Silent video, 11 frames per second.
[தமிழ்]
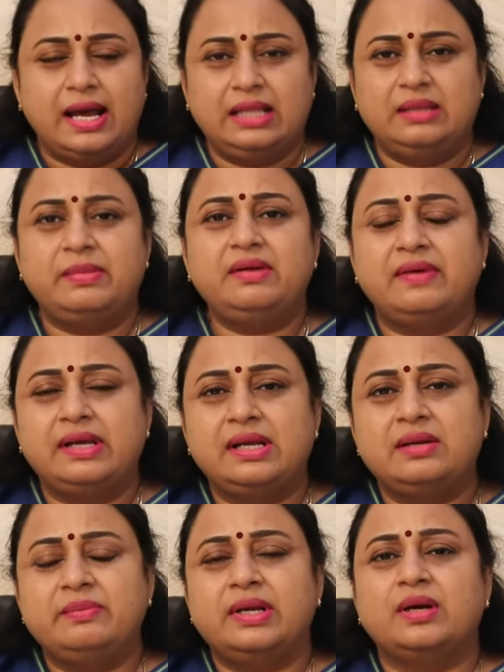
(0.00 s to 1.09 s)
அந்த மாதிரி வர
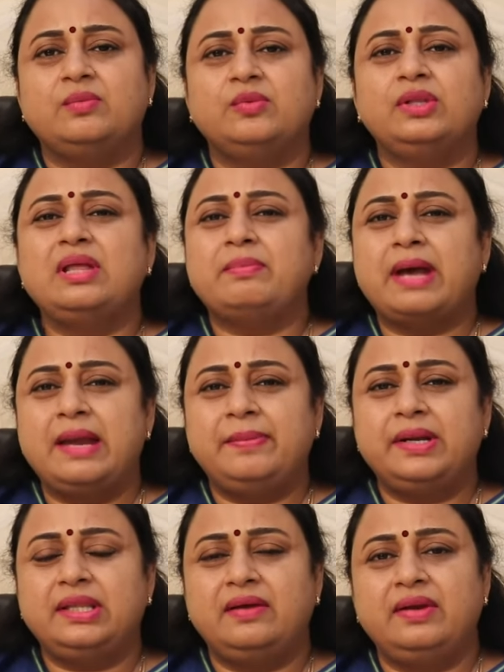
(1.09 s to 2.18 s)
ஆரம்பிக்கும் போது அது
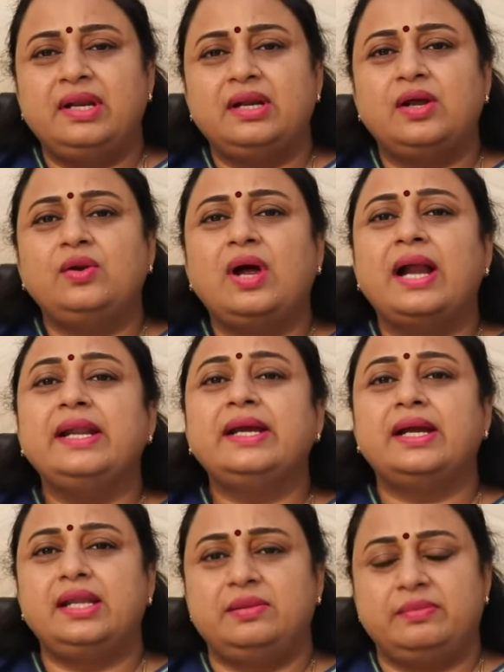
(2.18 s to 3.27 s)
பயப்பட தேவையில்லைனாலும்
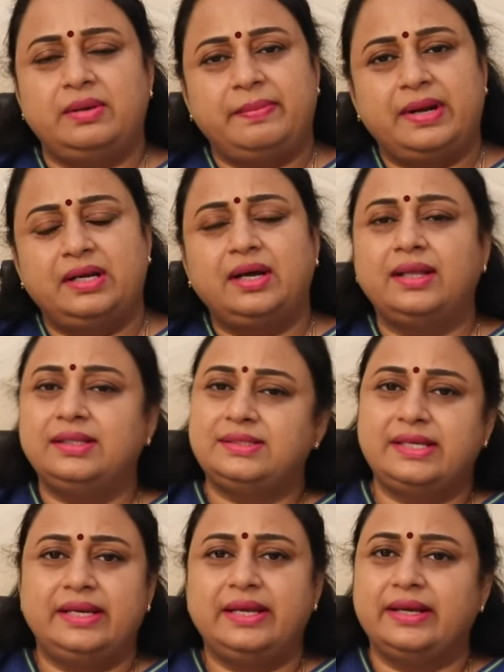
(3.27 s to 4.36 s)
அடிக்கடி இந்த மாதிரி பண்ணால் அது
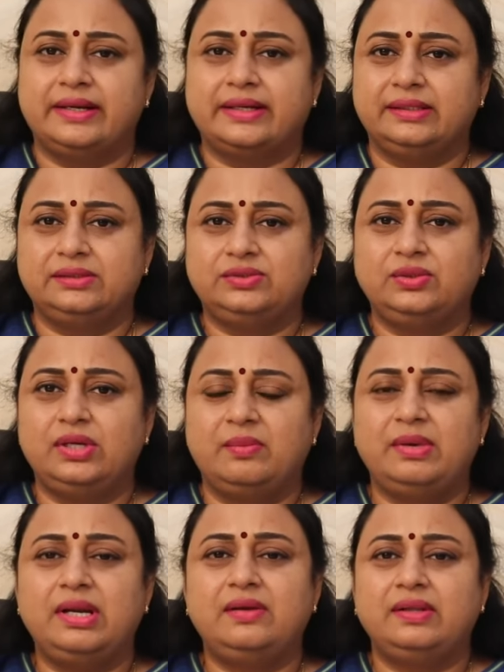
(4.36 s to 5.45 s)
சரியாக இருக்காது ஸோ
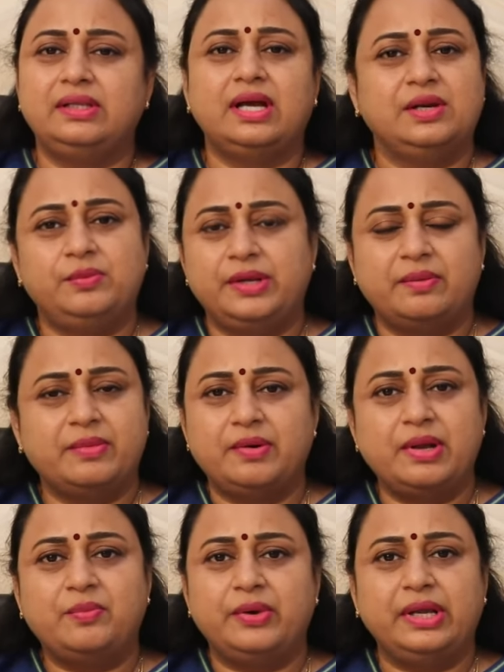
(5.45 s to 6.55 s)
நம்மளால் வந்து கண்டுபிடிக்க
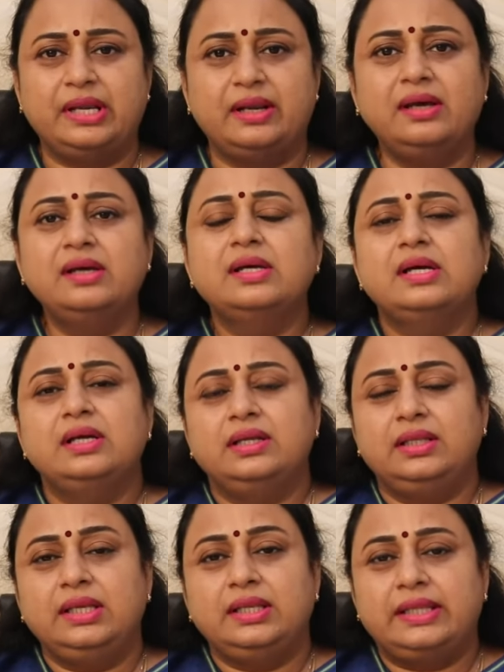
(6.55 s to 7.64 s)
முடியாமல் போயிடலாம்
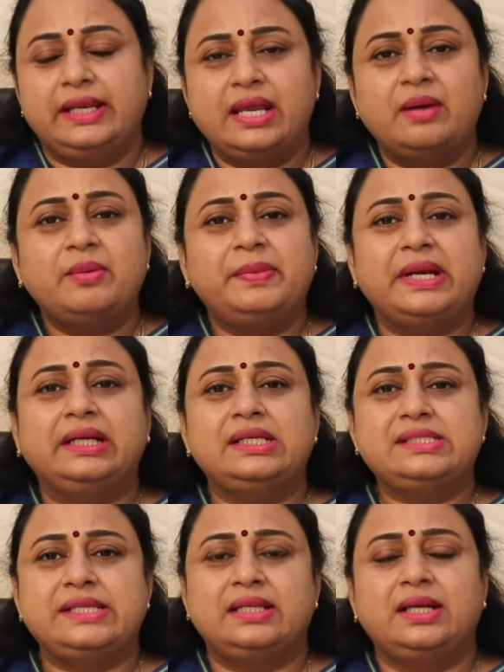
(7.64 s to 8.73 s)
இது தெரியாமல்
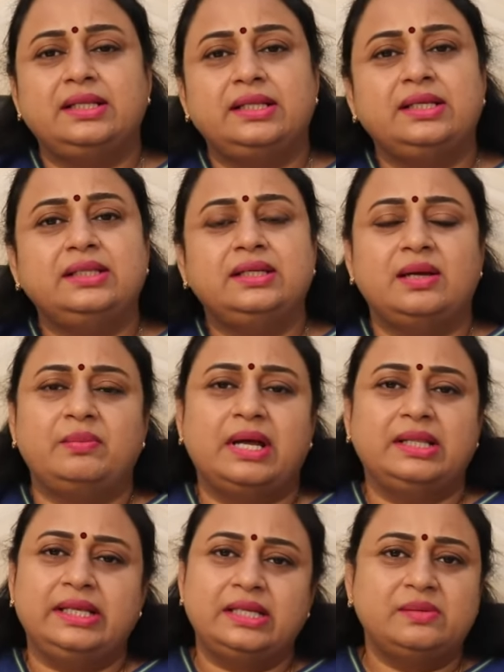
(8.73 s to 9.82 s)
ப்ரெக்னென்சி ஏதாவது இருந்து நம்ம
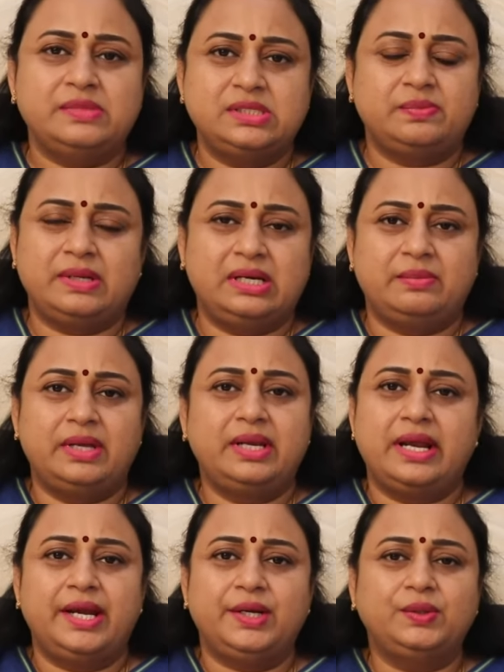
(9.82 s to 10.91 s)
அதே ஏதாவது மிஸ் பண்ணுற மாதிரி
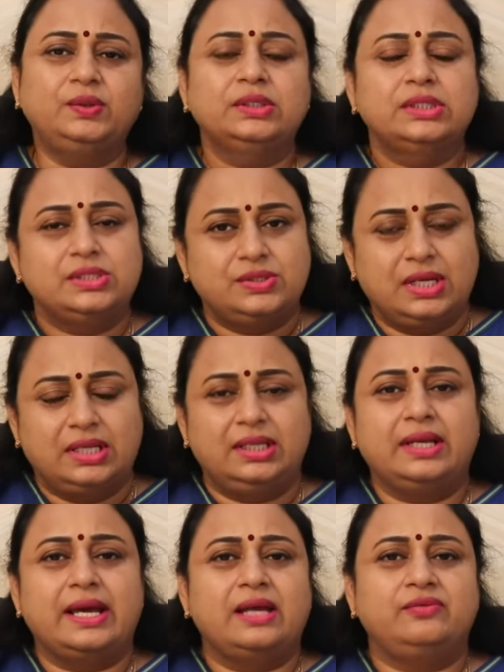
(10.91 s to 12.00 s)
ஆகிடும் ஸோ
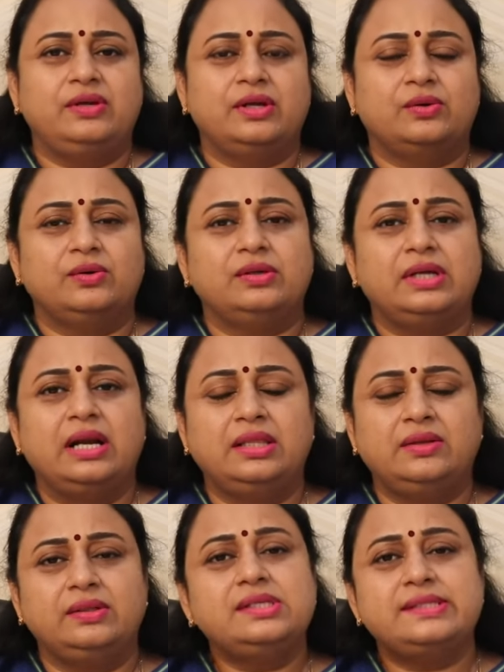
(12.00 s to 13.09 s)
அதனால் கேர்ஃபுல்லாக இருக்கணும் அடுத்து
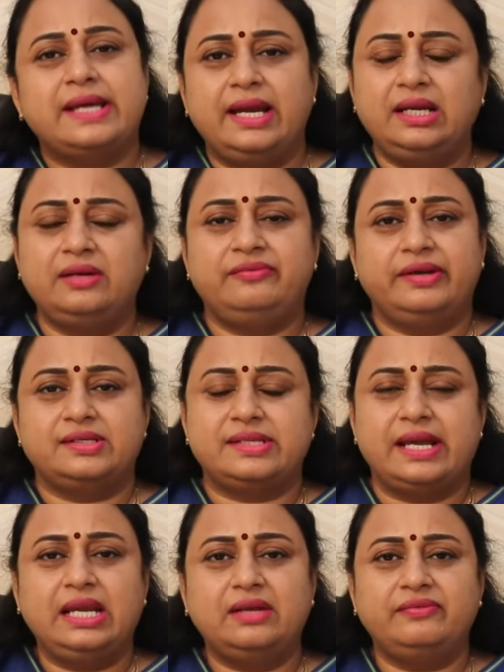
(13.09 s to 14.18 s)
வந்து சைடு எஃபெக்ட்
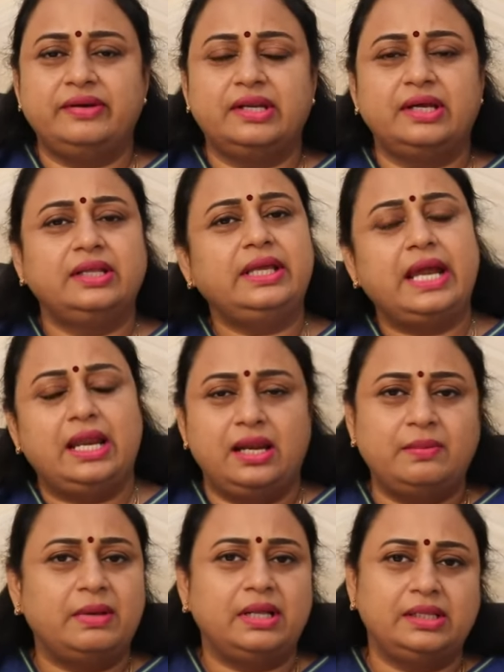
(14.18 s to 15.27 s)
சைடு எஃபெக்ட்டுங்கிறது எல்லா
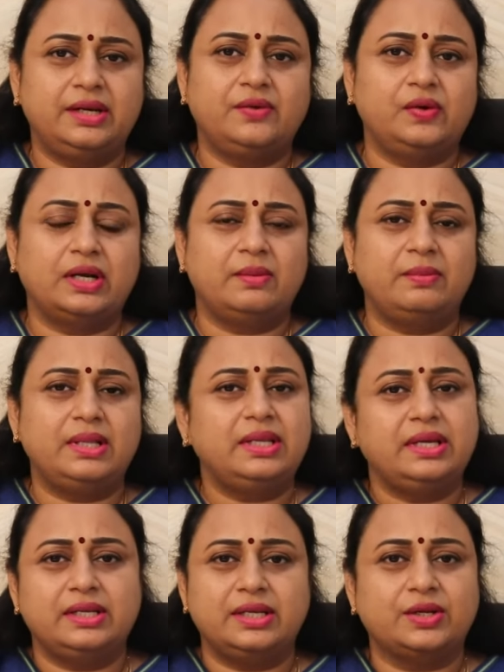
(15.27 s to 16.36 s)
மாத்திரைக்கும் இருக்க
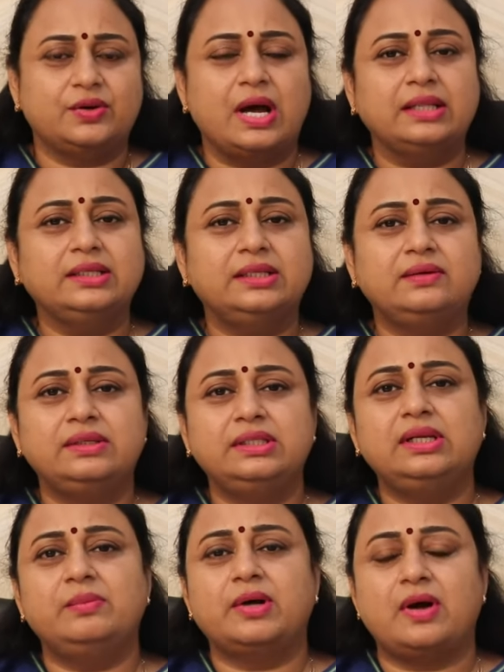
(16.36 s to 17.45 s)
மாதிரி இருக்கும் அதை தான் வந்து
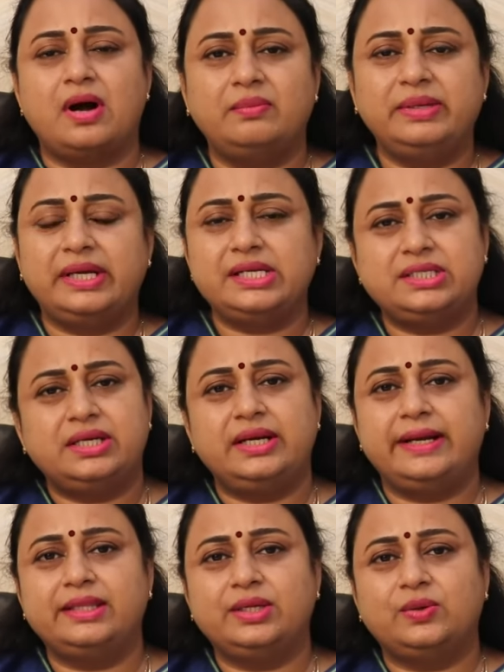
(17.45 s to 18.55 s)
நம்ம காம்ப்ளிகேஷன்
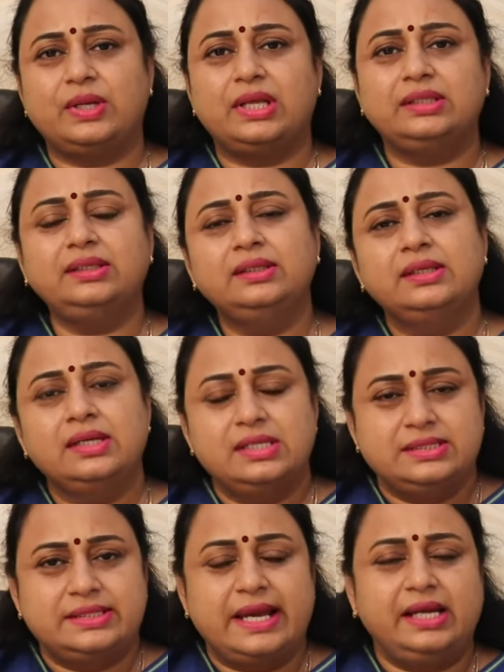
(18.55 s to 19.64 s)
எடுத்துக்கூடாது
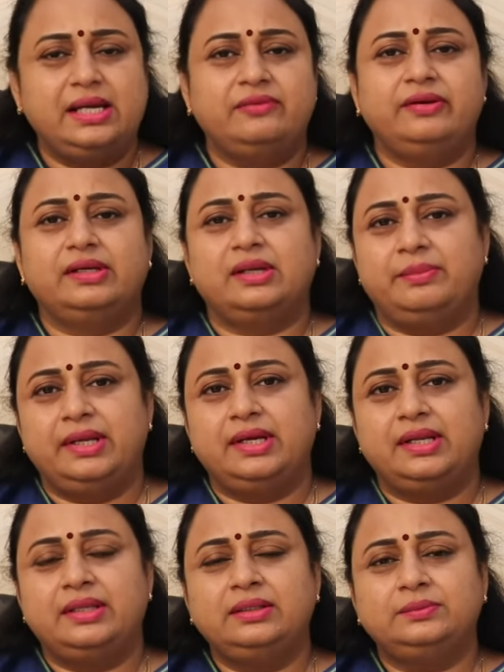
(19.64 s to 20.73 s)
சைடு எஃபெக்ட்
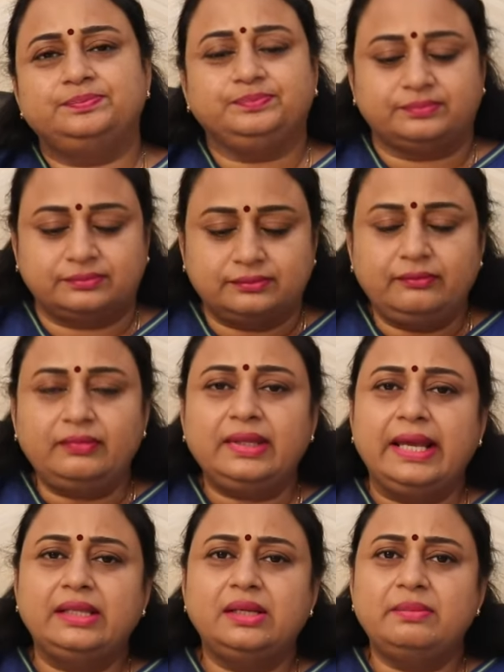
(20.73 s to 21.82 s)
அப்படிங்கிறது
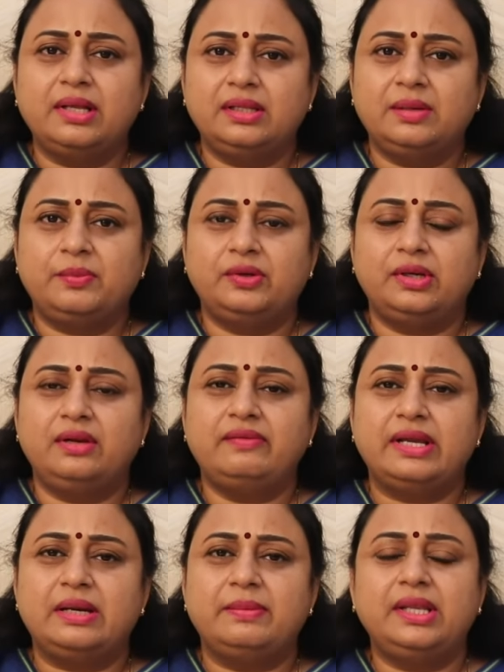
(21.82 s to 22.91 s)
எந்த மாத்திரை போட்டாலும்
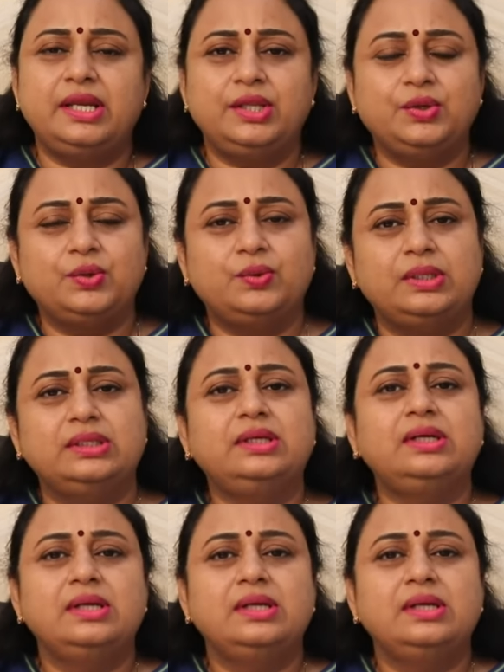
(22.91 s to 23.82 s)
வர மாதிரி இதுக்கும் வந்து